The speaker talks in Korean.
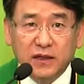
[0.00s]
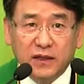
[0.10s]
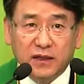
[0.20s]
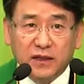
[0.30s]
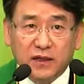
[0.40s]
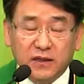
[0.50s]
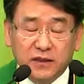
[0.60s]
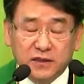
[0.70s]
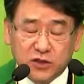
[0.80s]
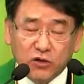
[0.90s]
예,
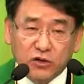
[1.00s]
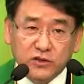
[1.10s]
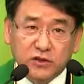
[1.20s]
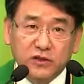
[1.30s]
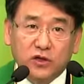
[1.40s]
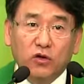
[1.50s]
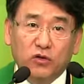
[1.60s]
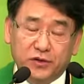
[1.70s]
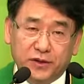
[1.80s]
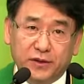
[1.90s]
성경적인
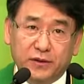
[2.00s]
결론이에요.